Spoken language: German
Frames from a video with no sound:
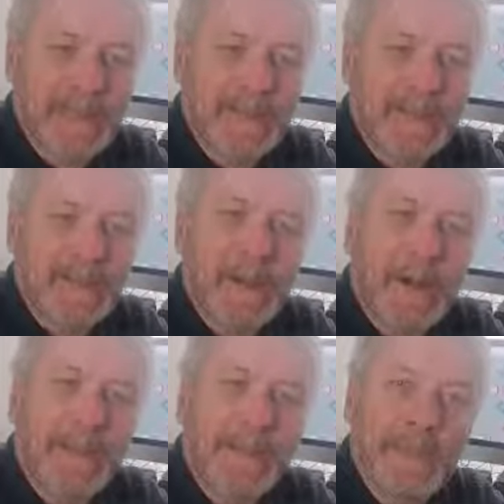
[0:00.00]
Nun, ich
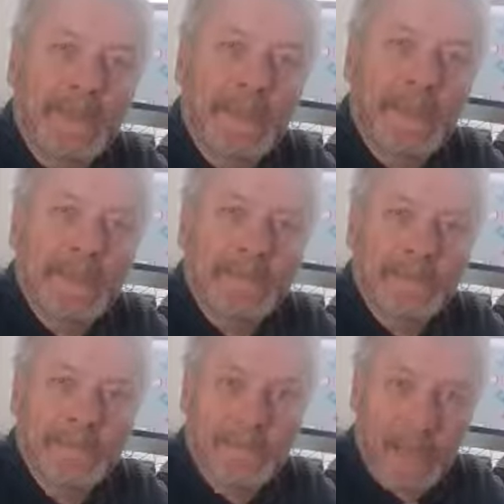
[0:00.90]
glaube, die Menschen in
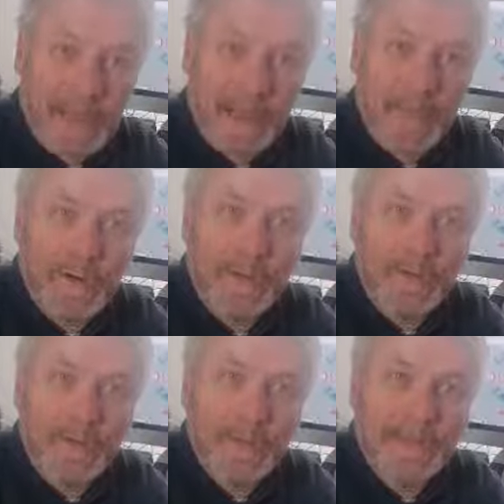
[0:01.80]
Bergamo, die
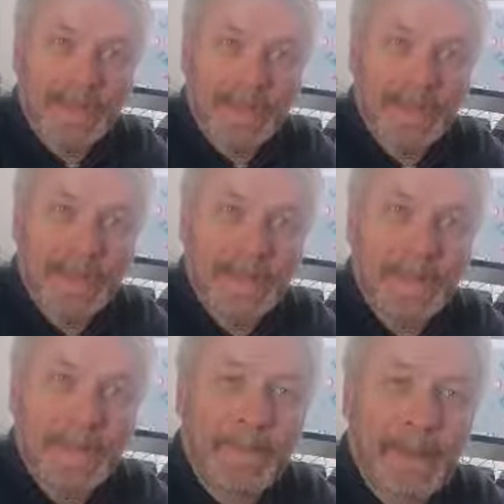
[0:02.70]
wir schon mehrfach
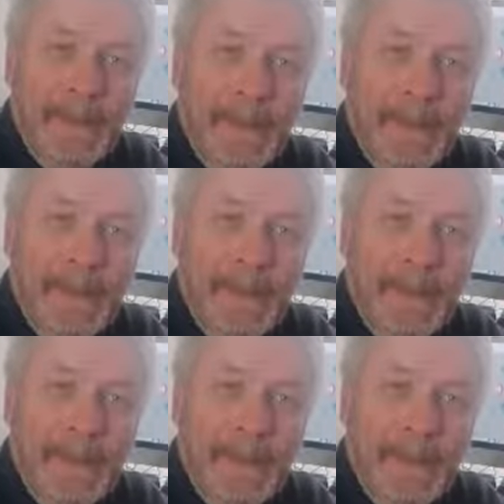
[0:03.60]
zitiert haben,